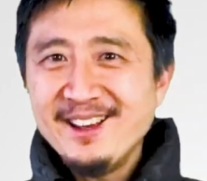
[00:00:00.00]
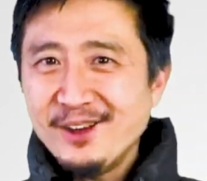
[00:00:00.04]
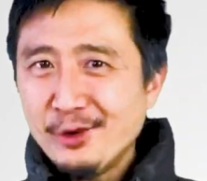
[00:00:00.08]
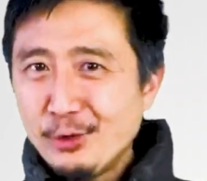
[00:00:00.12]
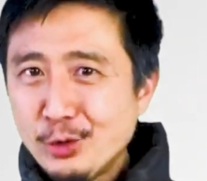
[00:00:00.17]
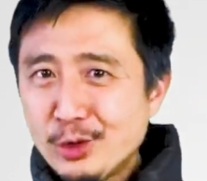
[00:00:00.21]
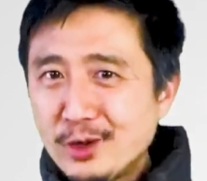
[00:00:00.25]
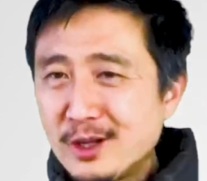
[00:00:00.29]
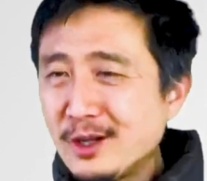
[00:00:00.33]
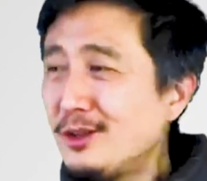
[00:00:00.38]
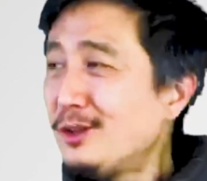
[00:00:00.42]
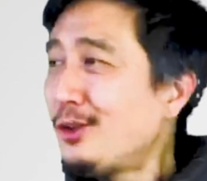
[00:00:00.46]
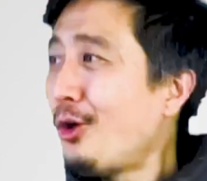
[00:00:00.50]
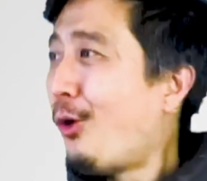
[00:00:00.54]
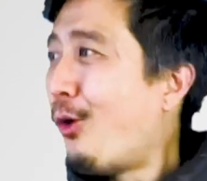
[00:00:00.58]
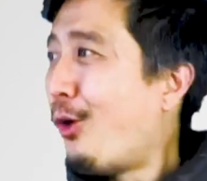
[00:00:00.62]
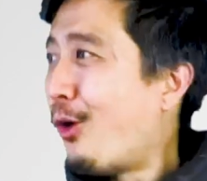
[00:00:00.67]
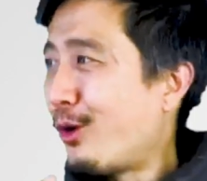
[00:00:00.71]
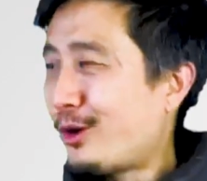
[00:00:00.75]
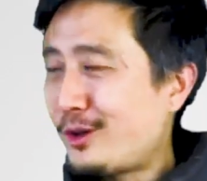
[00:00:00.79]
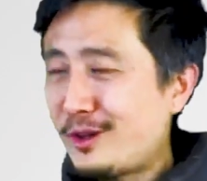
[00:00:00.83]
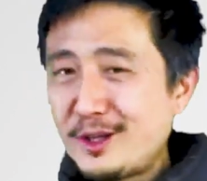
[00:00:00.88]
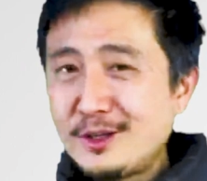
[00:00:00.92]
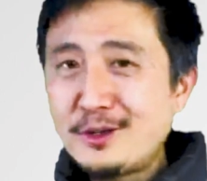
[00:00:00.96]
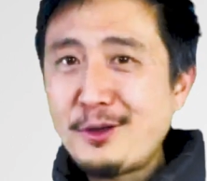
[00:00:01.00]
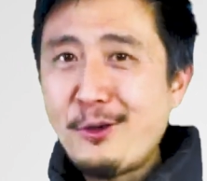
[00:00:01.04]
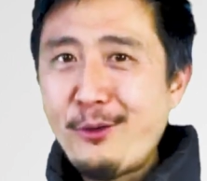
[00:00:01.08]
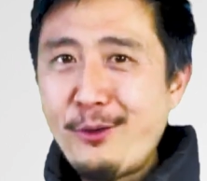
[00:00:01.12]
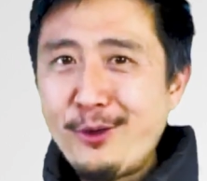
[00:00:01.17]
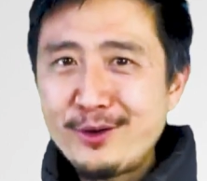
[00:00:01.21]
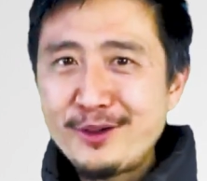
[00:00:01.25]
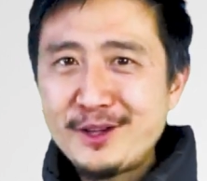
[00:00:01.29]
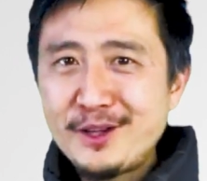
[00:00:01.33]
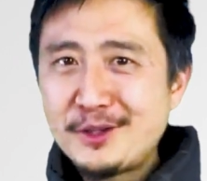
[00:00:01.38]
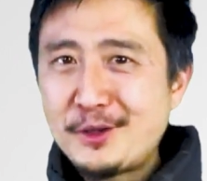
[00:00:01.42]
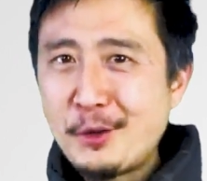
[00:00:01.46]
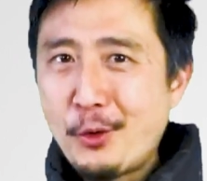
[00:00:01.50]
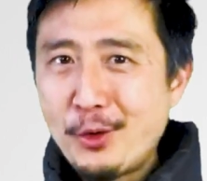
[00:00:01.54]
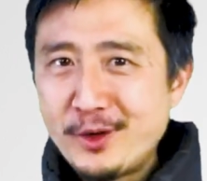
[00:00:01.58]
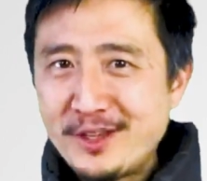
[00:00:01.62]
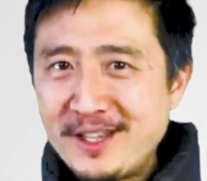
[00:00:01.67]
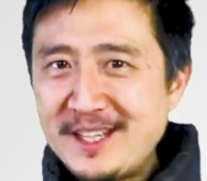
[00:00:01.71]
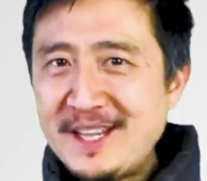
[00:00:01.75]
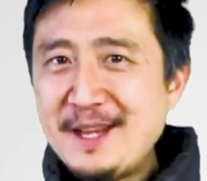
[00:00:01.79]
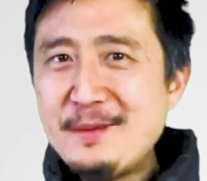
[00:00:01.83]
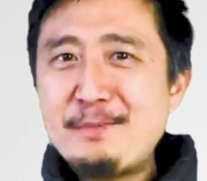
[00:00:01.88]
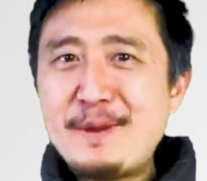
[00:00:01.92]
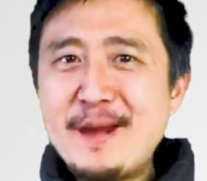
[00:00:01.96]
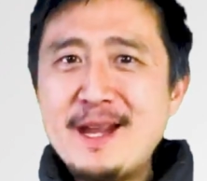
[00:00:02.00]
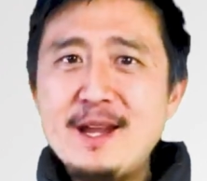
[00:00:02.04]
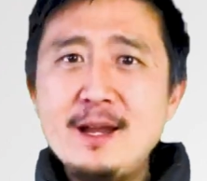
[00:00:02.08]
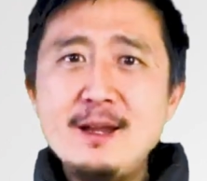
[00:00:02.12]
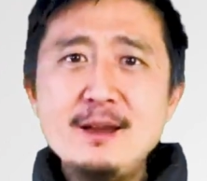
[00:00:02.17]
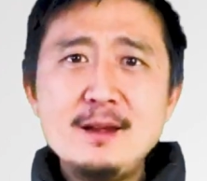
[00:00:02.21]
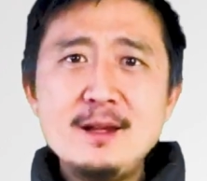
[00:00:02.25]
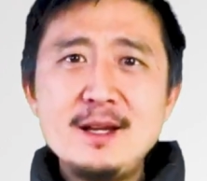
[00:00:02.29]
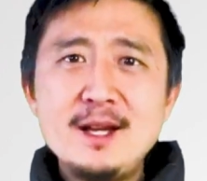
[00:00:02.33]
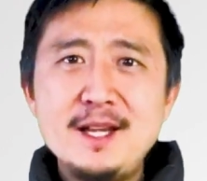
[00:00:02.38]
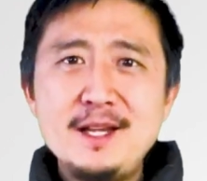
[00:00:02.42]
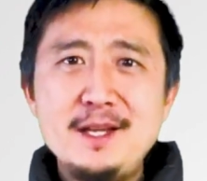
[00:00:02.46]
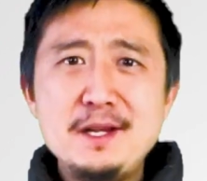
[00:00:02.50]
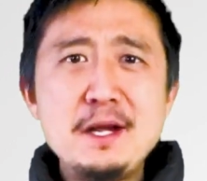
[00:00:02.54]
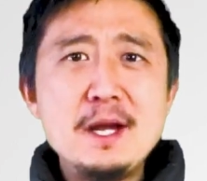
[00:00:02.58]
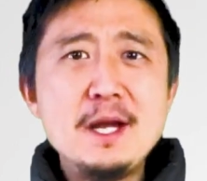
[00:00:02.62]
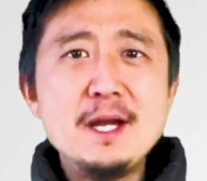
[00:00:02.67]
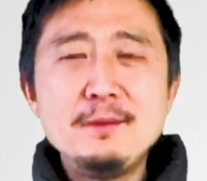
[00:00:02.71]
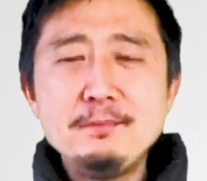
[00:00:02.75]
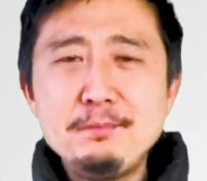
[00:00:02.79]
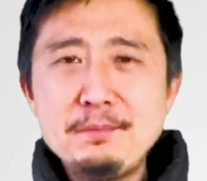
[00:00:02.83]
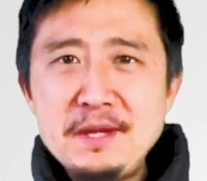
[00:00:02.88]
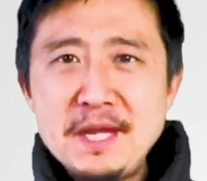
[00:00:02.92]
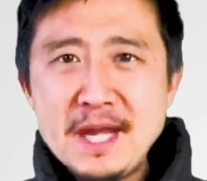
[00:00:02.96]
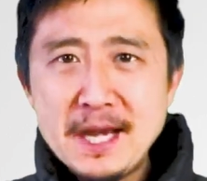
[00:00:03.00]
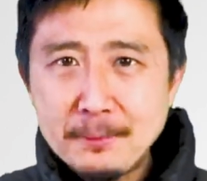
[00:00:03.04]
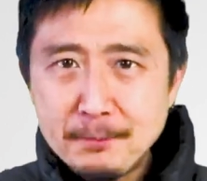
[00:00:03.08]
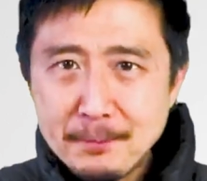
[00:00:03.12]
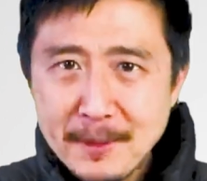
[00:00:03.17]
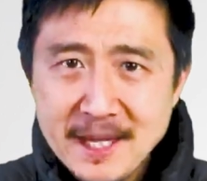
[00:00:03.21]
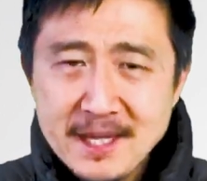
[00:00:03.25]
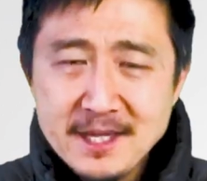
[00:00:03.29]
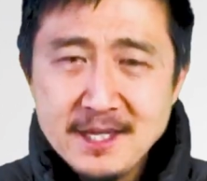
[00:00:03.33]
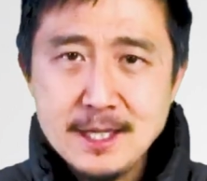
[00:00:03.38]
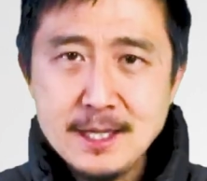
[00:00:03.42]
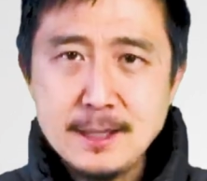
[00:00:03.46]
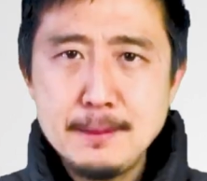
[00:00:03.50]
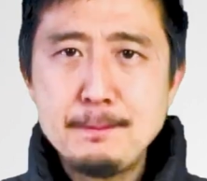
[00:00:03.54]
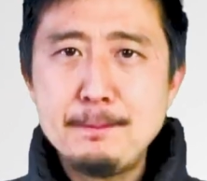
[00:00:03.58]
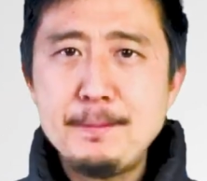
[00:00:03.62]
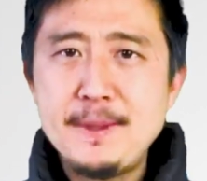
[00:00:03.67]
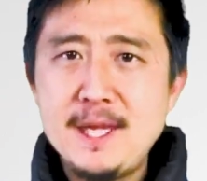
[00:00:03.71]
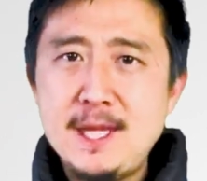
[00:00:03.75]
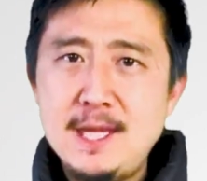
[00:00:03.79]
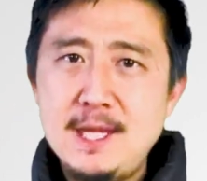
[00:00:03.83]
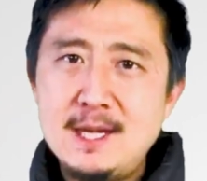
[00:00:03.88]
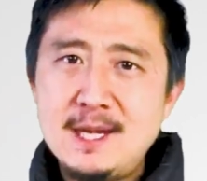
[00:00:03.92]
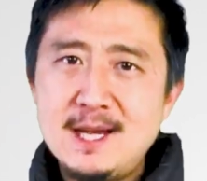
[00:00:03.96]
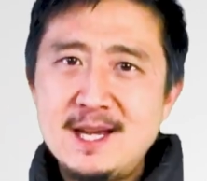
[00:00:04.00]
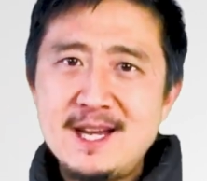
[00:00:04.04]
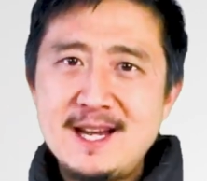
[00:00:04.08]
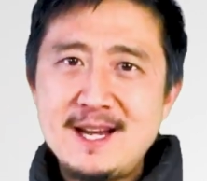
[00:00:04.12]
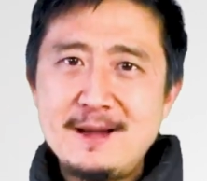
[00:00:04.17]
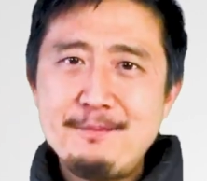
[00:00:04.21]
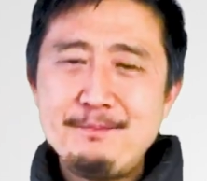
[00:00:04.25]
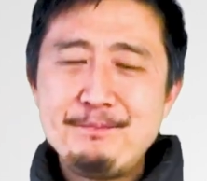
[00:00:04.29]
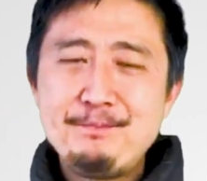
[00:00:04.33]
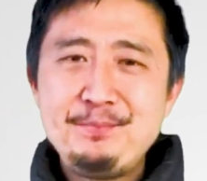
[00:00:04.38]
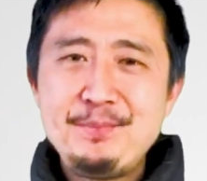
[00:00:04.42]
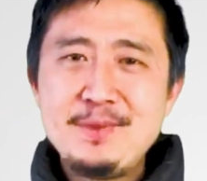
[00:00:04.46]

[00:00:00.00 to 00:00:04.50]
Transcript: คุณกระโดดกระโดดกระโดดอย่างนี้ไปเรื่อยๆเพียงไม่กี่ปีนะครับ